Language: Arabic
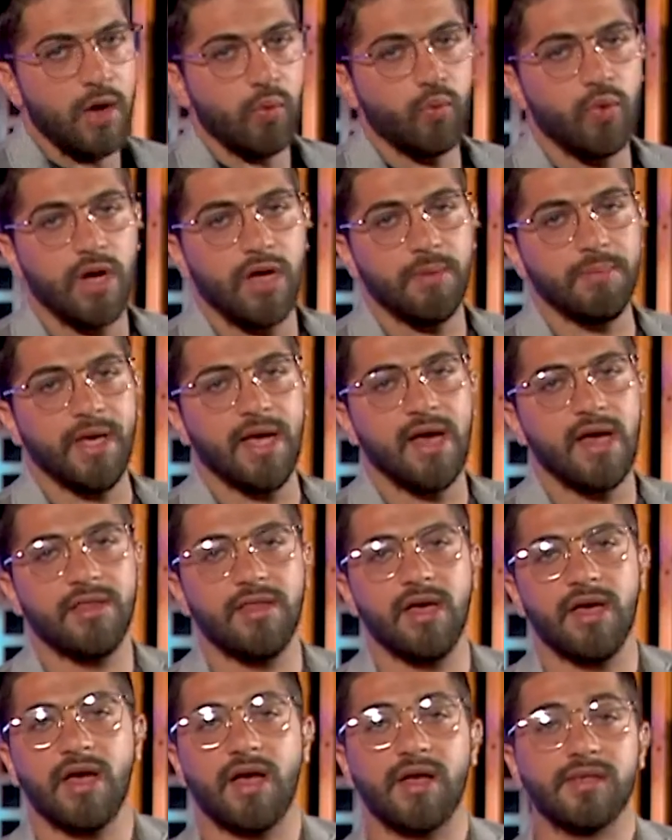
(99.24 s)

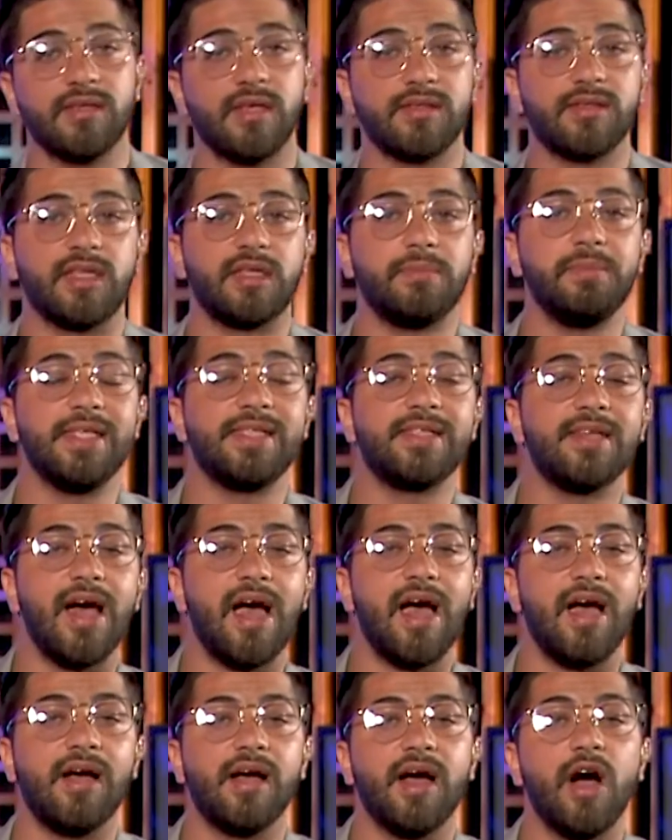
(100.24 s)
وبهذا خصصت
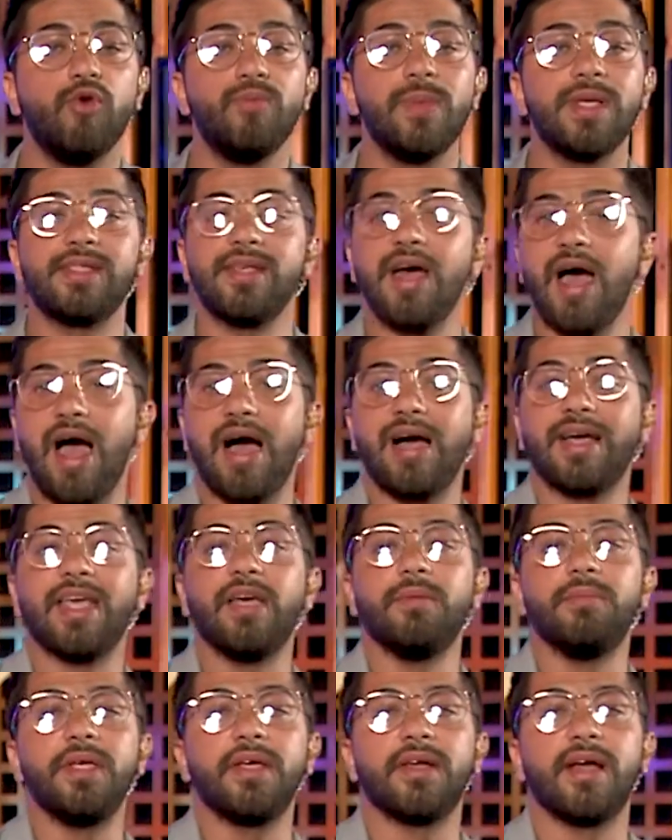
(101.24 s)
مساحه او مساحه
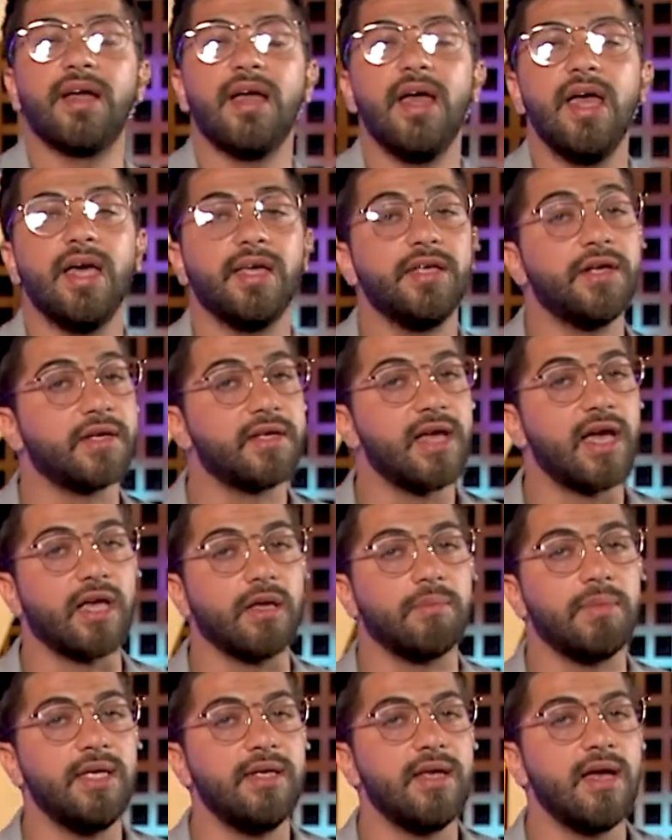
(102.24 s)
كبيره
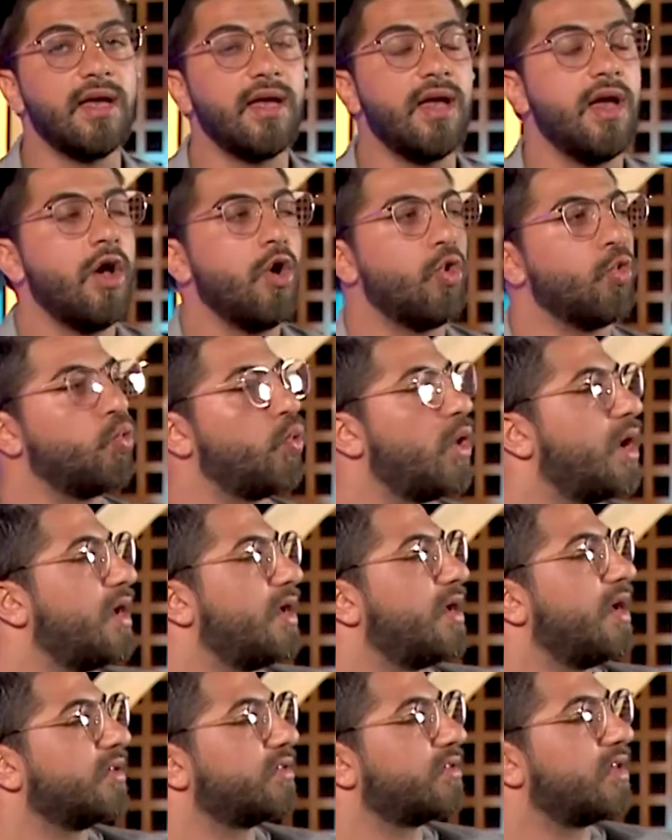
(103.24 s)
للراغبين
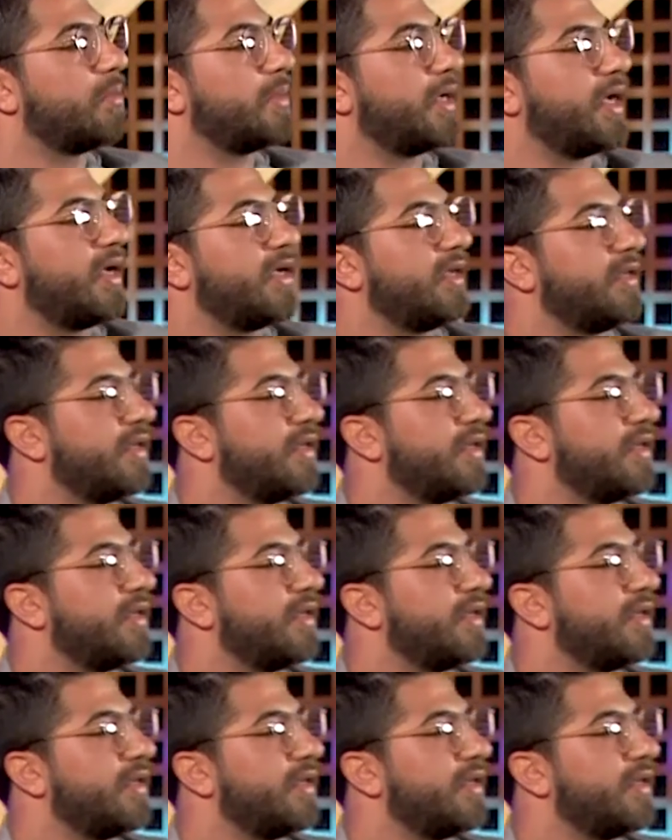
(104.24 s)
والطامحين